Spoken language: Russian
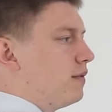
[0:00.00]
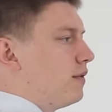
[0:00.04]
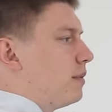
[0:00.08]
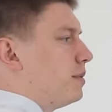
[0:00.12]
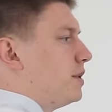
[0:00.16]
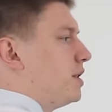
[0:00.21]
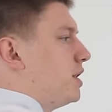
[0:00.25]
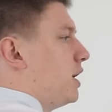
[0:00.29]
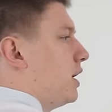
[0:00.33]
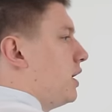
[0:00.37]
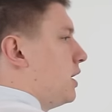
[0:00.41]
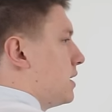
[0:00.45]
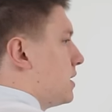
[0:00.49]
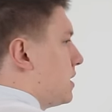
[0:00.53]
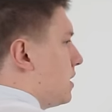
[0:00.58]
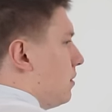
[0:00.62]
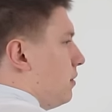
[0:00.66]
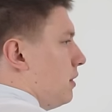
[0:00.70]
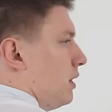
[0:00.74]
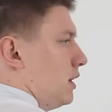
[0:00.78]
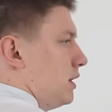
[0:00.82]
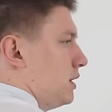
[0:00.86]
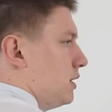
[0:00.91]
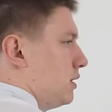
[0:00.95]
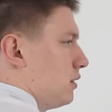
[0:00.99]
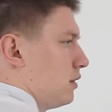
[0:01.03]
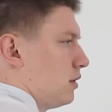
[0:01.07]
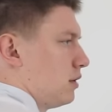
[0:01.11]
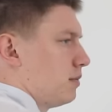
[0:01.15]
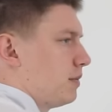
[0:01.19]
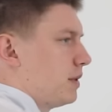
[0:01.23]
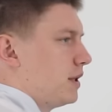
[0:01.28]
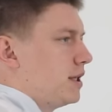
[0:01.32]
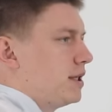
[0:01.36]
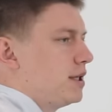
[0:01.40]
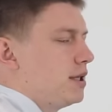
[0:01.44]
вообще не
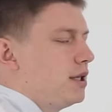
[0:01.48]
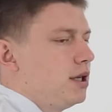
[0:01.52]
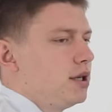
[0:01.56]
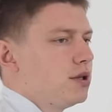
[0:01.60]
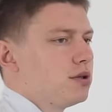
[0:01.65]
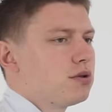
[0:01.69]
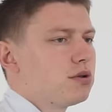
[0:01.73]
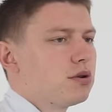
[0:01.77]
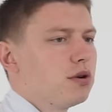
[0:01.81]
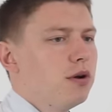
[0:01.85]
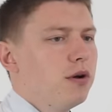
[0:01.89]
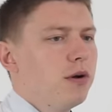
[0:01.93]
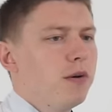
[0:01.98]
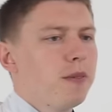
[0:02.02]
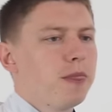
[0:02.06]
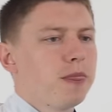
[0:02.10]
стабилизирует поясницу.